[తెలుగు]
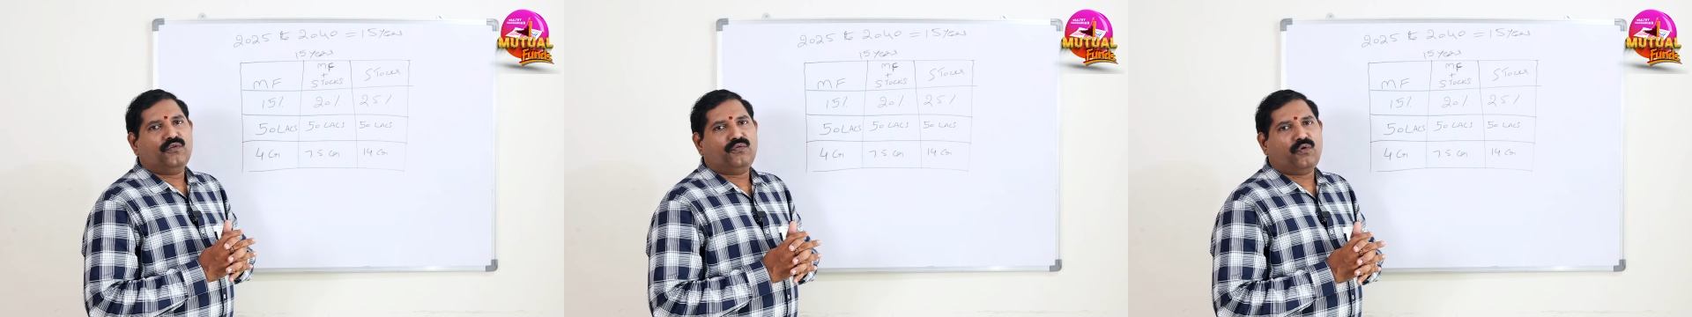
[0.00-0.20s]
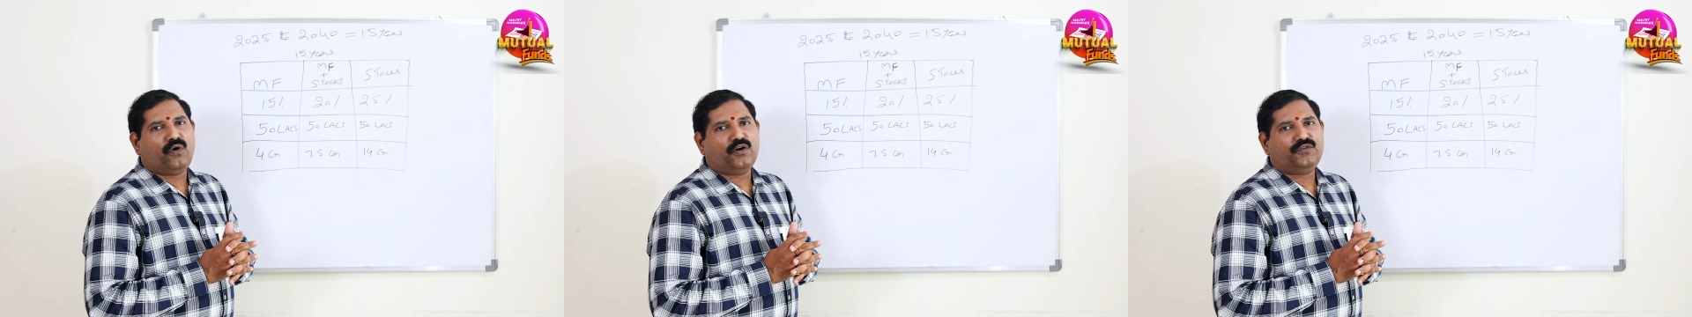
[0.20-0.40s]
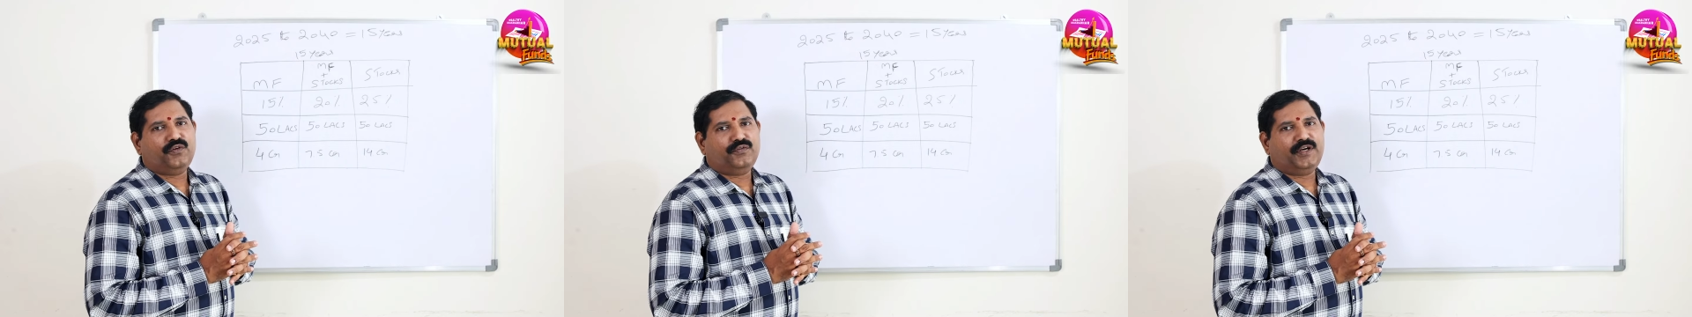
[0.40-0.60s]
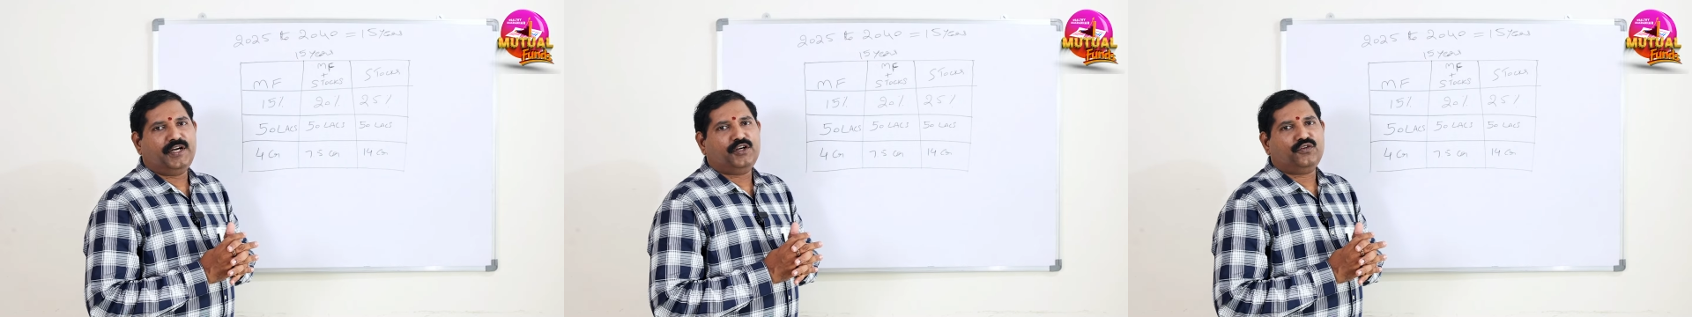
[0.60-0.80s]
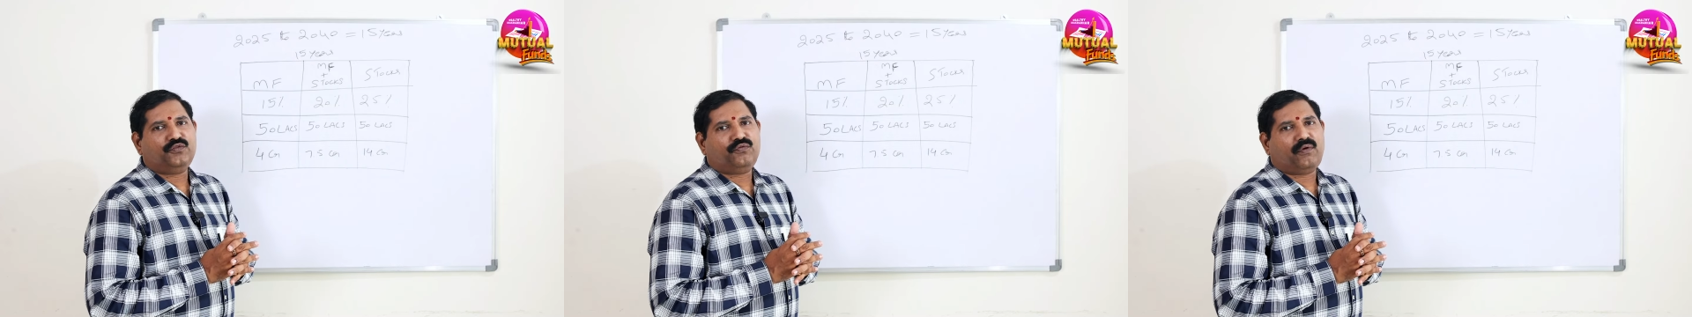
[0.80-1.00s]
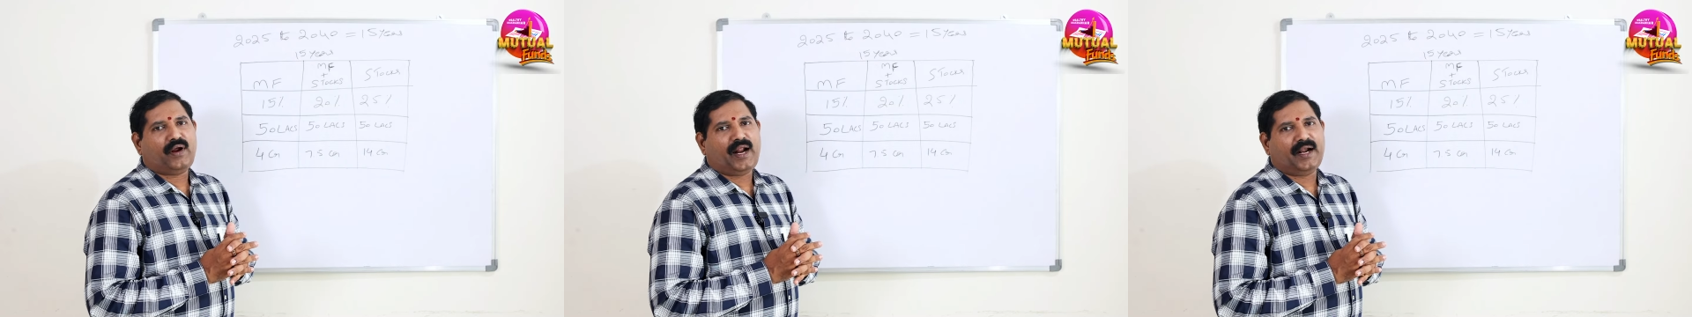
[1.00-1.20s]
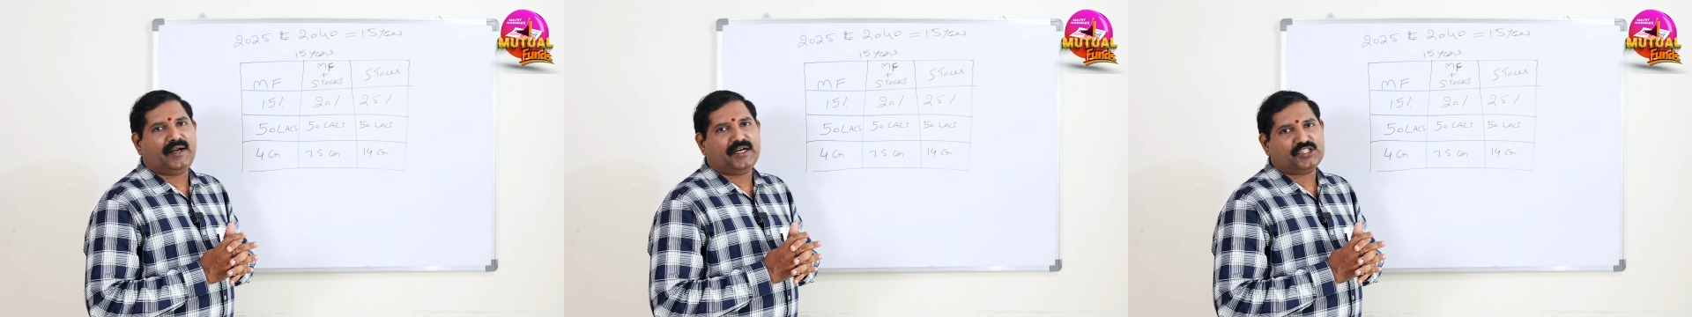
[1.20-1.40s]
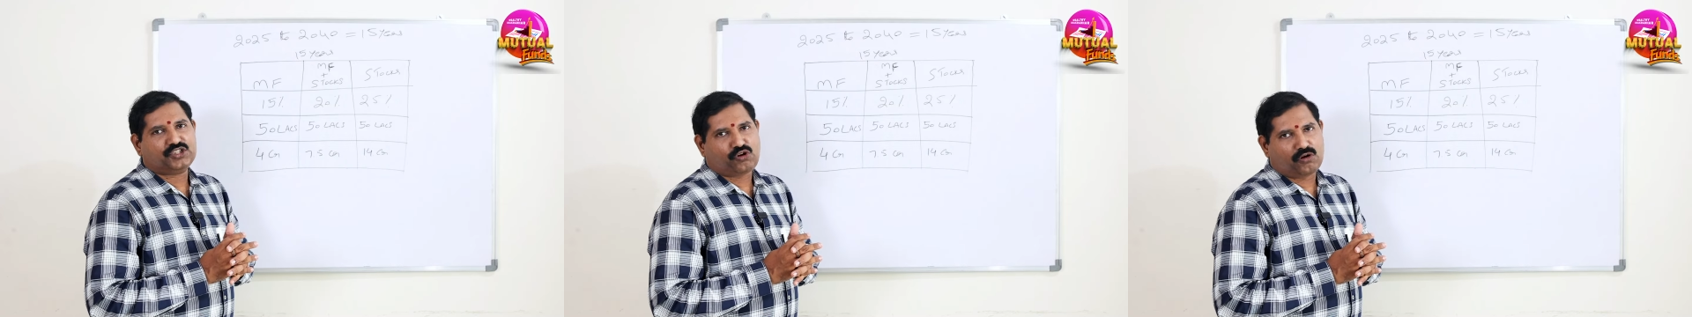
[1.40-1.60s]
ఫోర్ ఫిఫ్టీ టు ఫైవ్
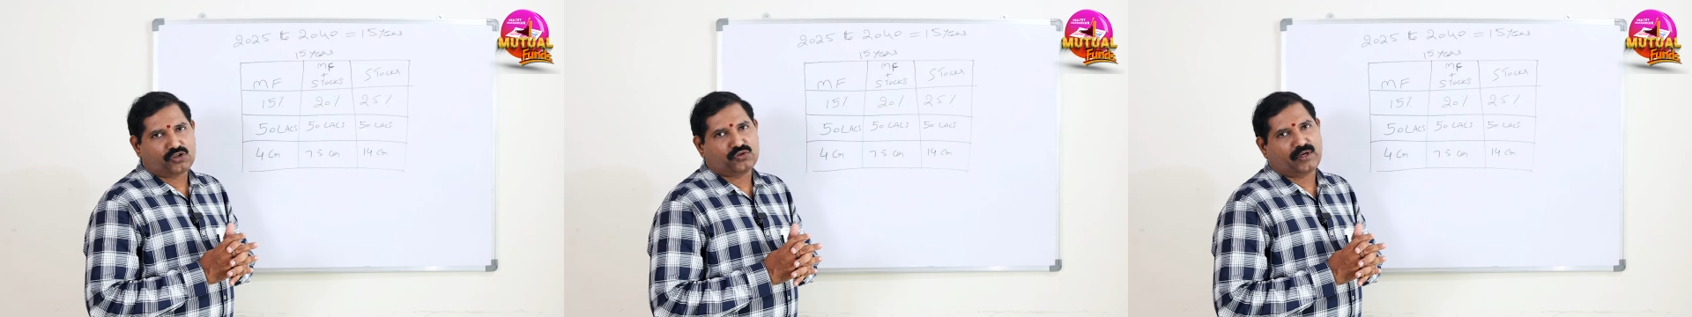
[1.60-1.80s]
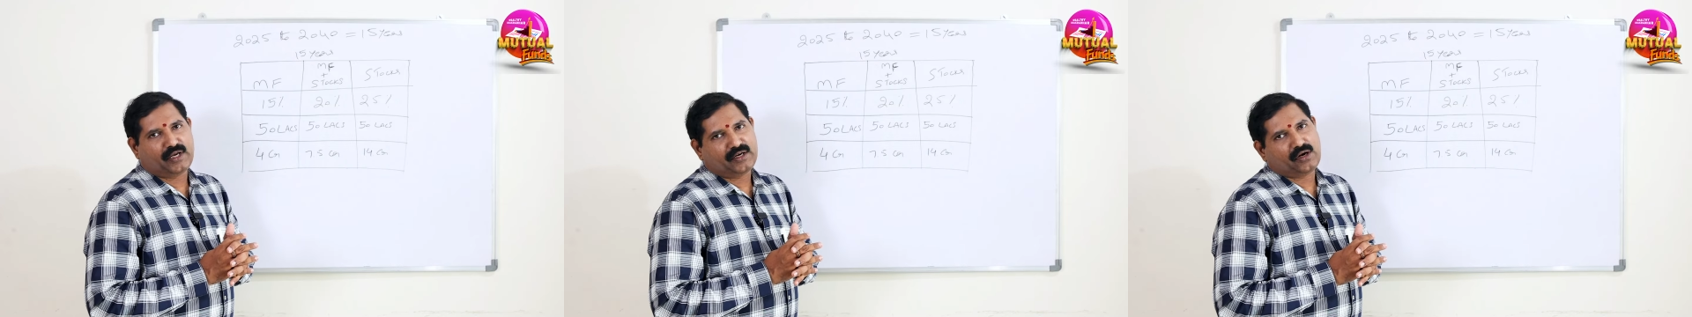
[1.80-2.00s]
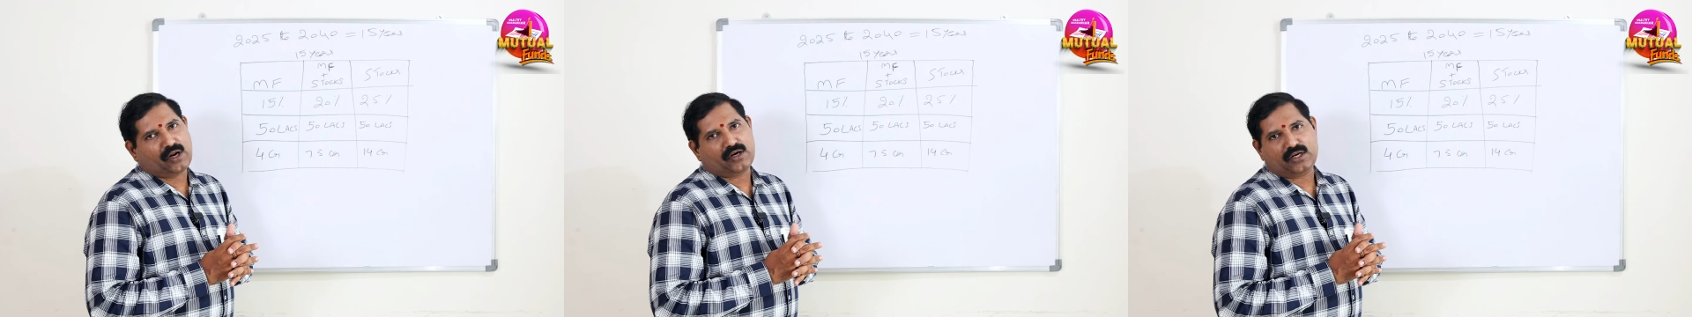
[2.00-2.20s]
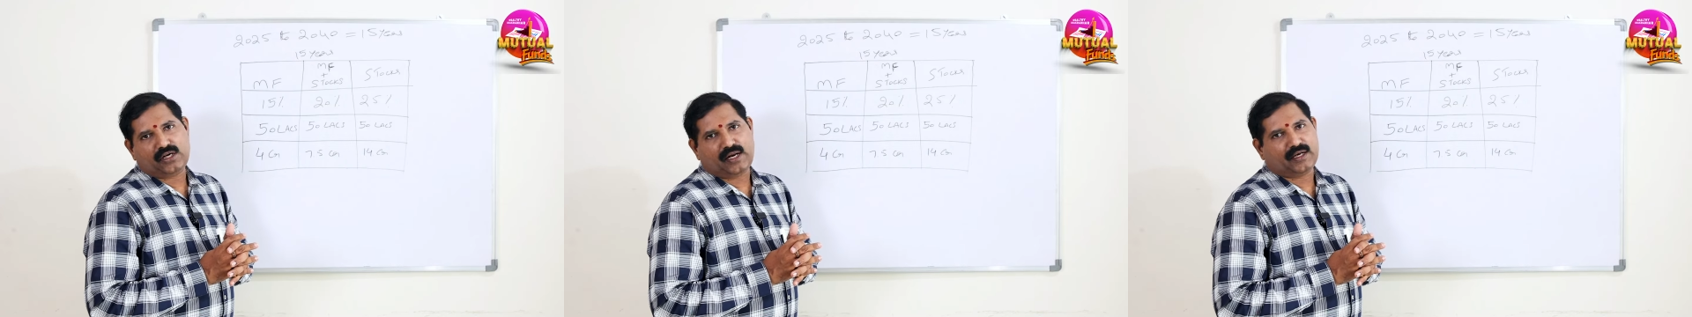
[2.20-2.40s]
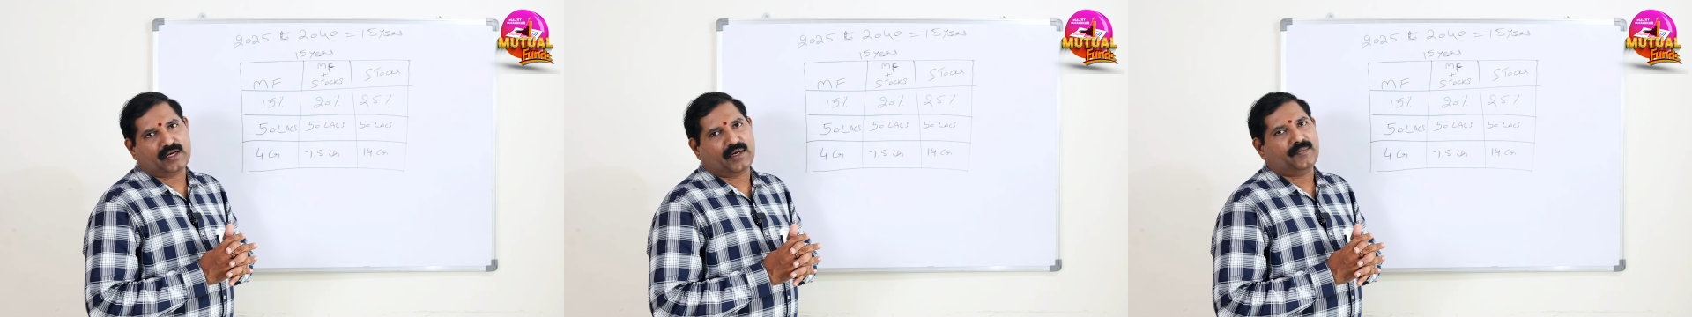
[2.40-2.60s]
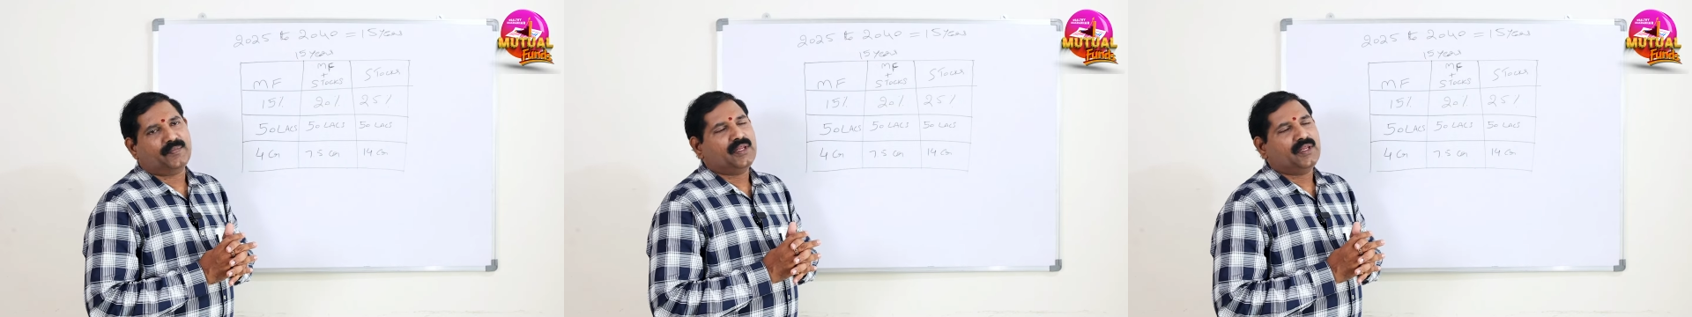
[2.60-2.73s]
హండ్రెడ్ స్టాక్స్ ఉన్నాయి అన్నట్టు లెక్క